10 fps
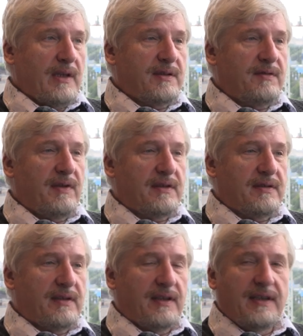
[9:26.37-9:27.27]

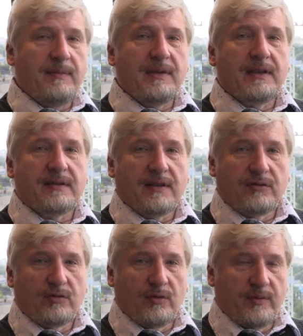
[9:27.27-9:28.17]
связана именно с
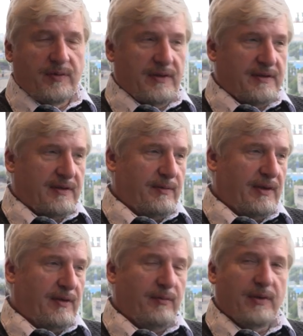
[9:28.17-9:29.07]
особенностями
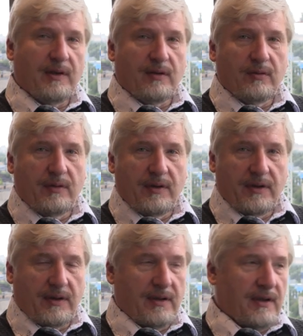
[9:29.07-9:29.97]

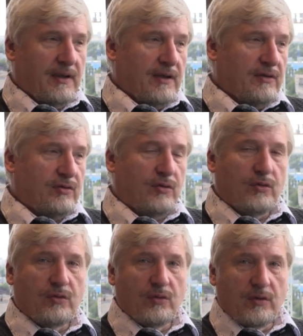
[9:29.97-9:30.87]
комбинаторики
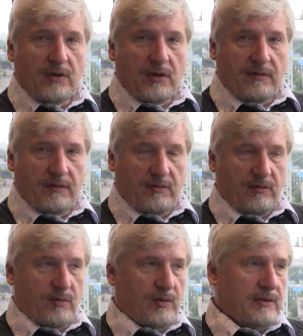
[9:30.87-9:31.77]
структур головного
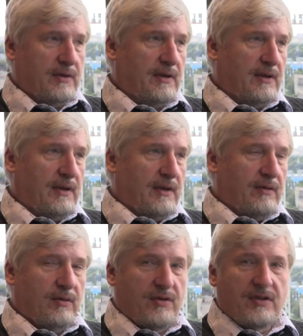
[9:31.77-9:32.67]
мозга,
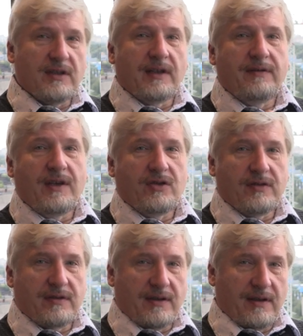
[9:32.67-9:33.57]
то есть
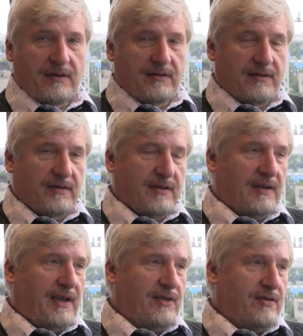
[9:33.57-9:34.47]
человеческое
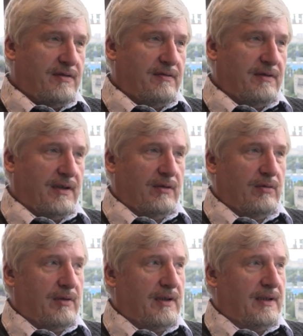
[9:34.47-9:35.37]
качество,
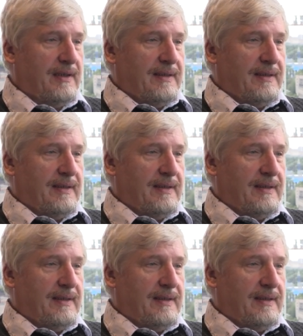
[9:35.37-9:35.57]
которое